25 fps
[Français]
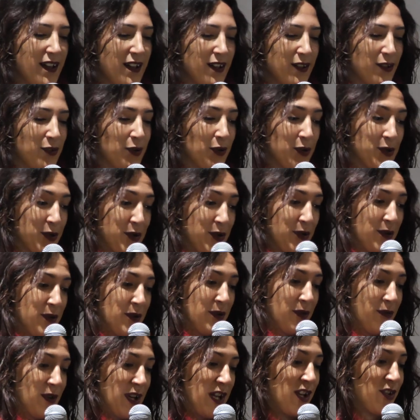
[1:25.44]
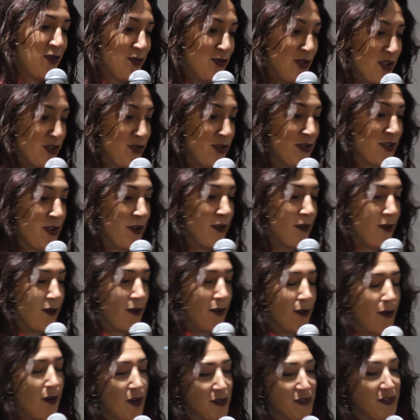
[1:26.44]
Donc euh, voilà, je suis chercheuse
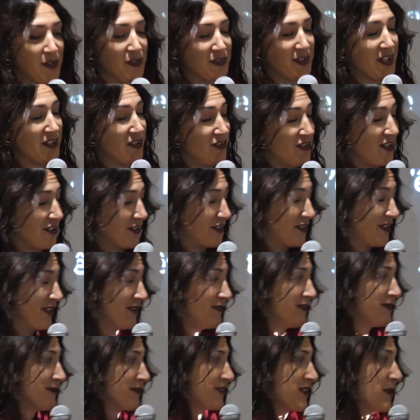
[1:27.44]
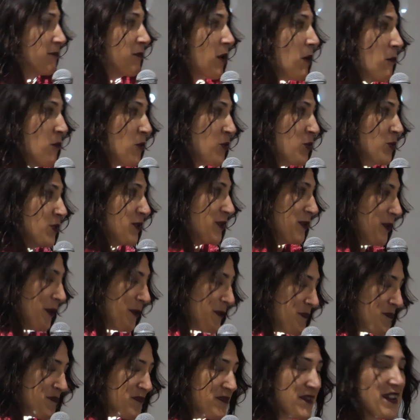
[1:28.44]
en, santé digestive, ça me prend beaucoup de
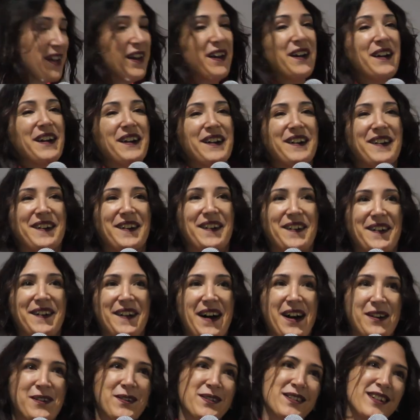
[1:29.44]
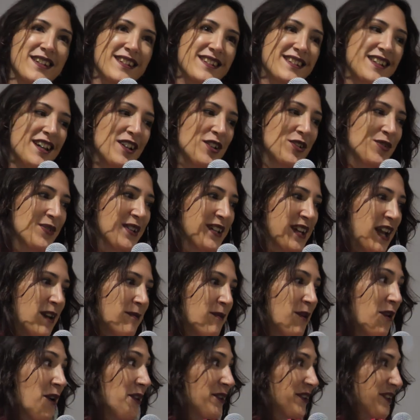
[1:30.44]
temps. Euh, à côté de ça, je suis
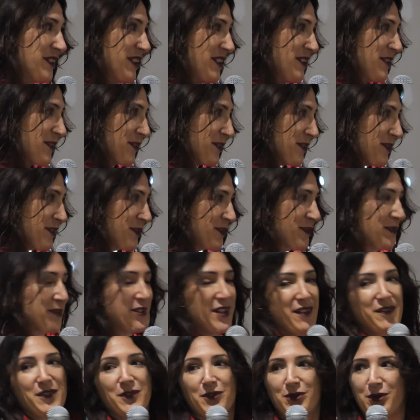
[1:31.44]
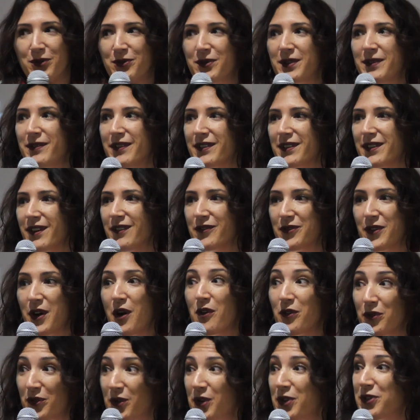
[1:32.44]
également enseignante, parce que vous savez, aujourd'hui, fait
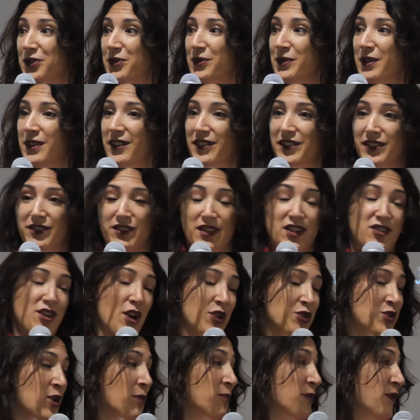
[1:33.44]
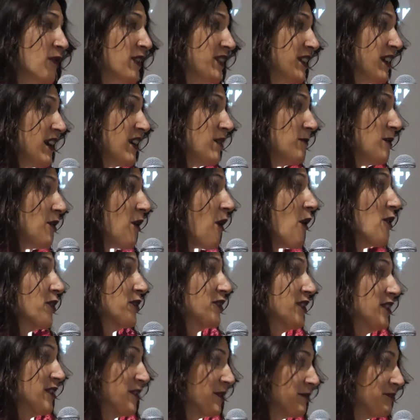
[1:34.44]
en France, les, chercheurs peuvent être également
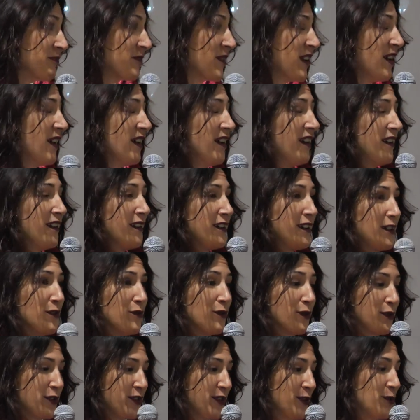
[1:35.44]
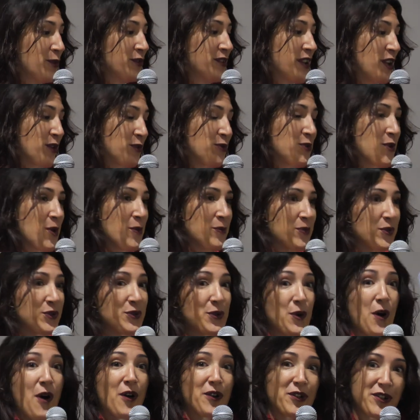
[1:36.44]
enseignants, et donc c'est le statut un peu
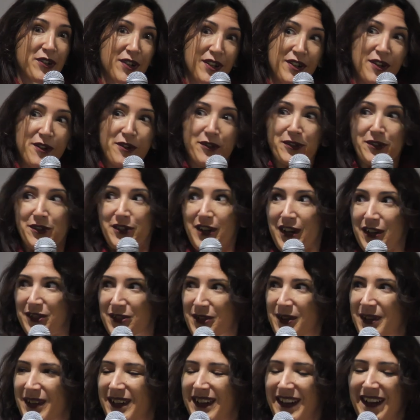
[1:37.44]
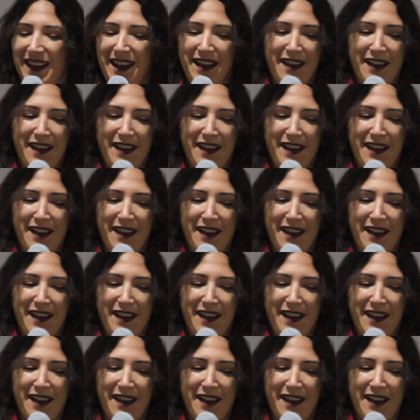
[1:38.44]
de enseignant-chercheur.